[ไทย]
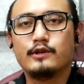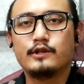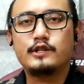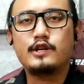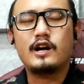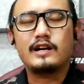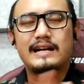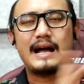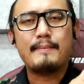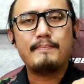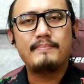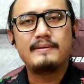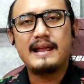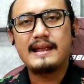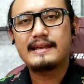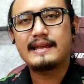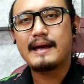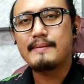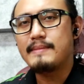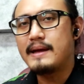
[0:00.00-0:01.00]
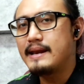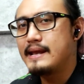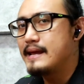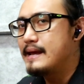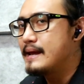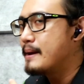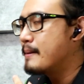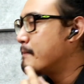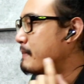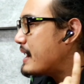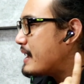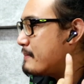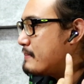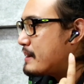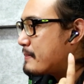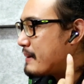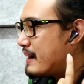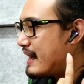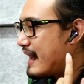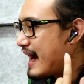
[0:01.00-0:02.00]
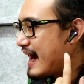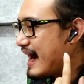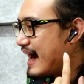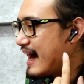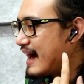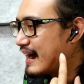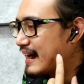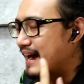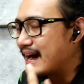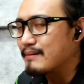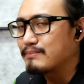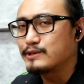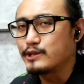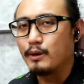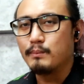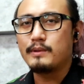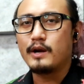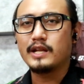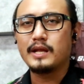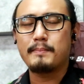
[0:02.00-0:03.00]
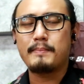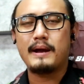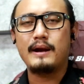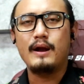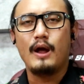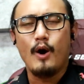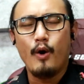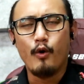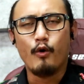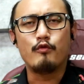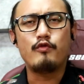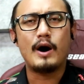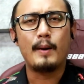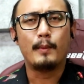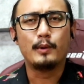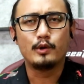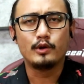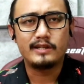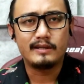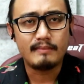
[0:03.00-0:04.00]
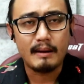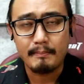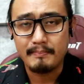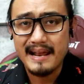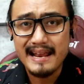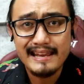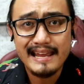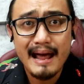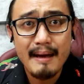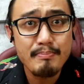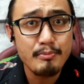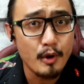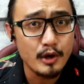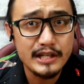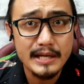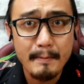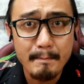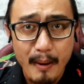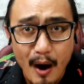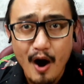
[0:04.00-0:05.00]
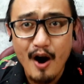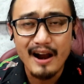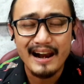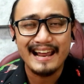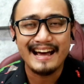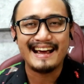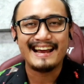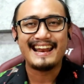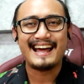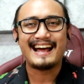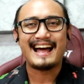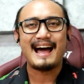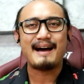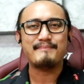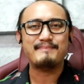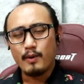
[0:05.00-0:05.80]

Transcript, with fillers: สุดยอดครับเล่นเกมได้ดีไม่มีปัญหาครับสมแล้วที่เป็นหูฟังบลูทูธสำหรับเล่นเกมโดยเฉพาะเลยนะครั